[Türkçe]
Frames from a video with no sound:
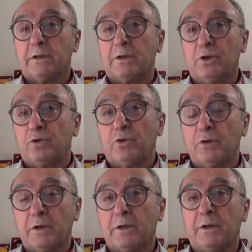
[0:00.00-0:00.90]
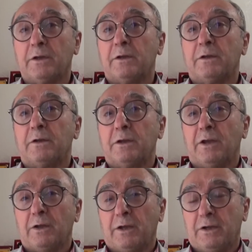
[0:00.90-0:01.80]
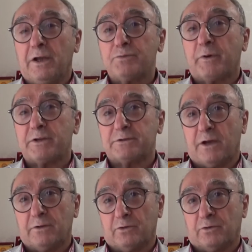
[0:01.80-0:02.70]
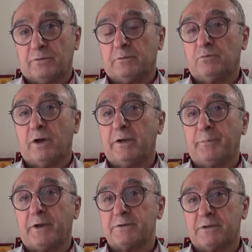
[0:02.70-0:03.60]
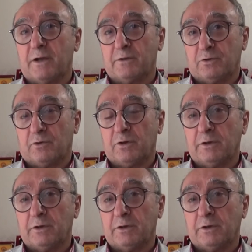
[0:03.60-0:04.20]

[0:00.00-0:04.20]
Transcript: Gidiyor ilaç parası alınıyor. Muayene parası alınıyor.